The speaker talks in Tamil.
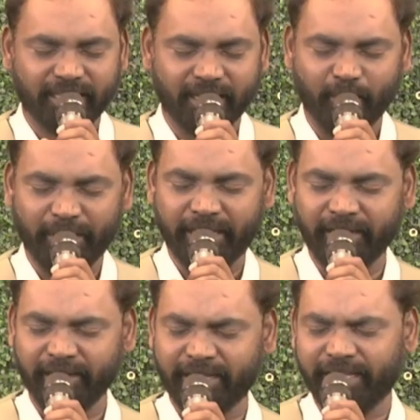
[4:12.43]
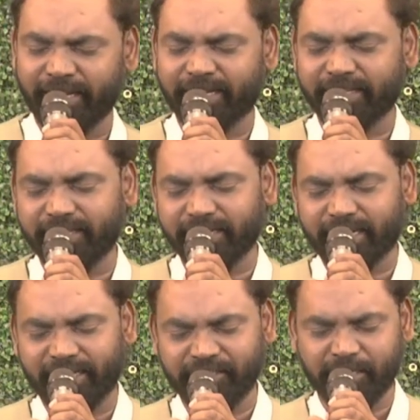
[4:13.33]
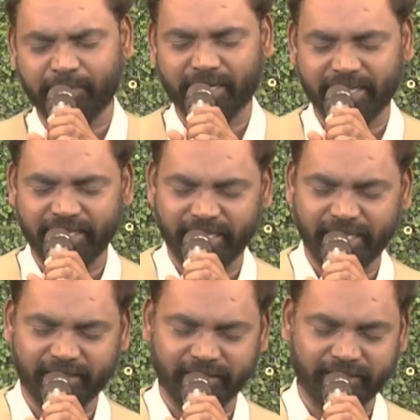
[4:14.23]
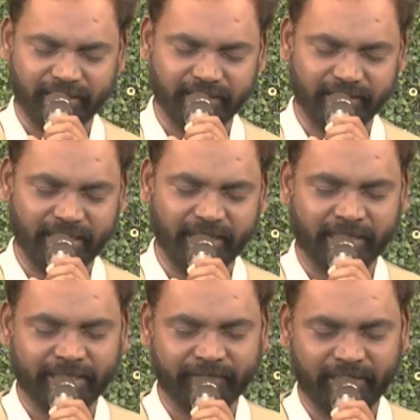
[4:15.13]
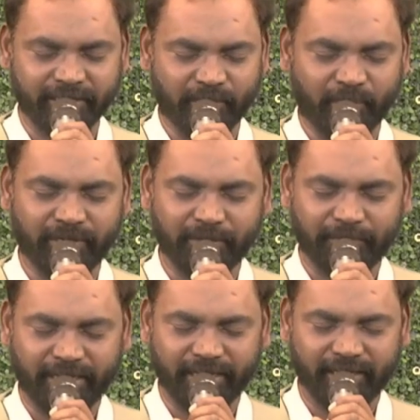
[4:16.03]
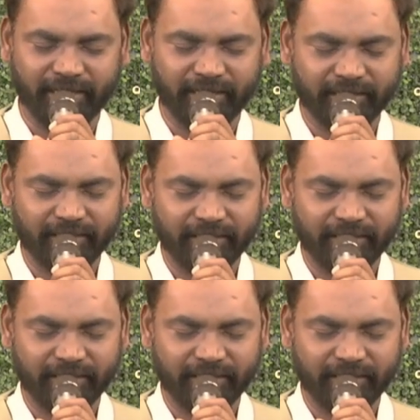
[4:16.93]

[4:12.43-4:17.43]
தங்களுடைய இரு இரக்கத்தின் களஞ்சியமாக இதயத்தை திறந்து இல்லாதவர்களுக்கு கொடுக்க முடியாய்